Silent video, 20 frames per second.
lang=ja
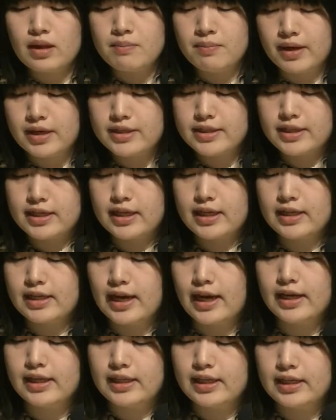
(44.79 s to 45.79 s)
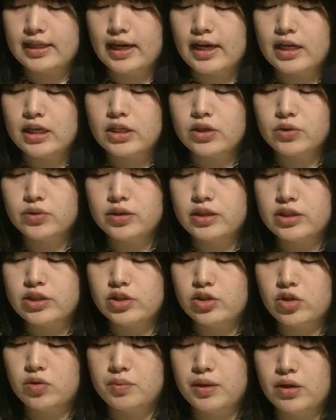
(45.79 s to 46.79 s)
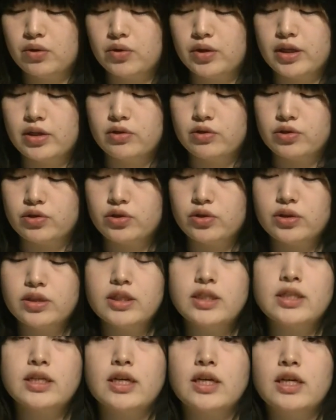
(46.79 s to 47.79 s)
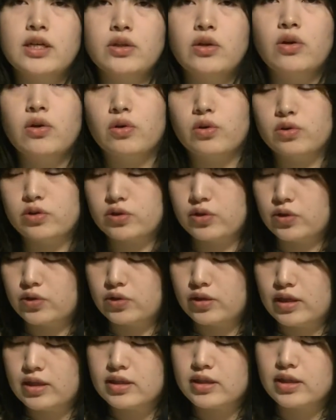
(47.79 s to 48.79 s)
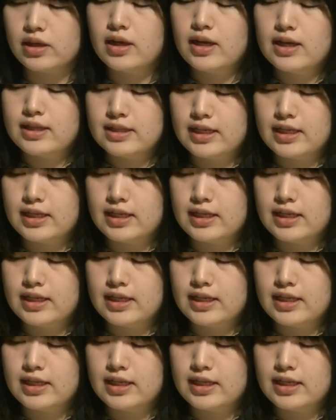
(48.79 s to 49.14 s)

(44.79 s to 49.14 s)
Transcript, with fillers: 毎月第2第4日曜日お昼12時からの放送です。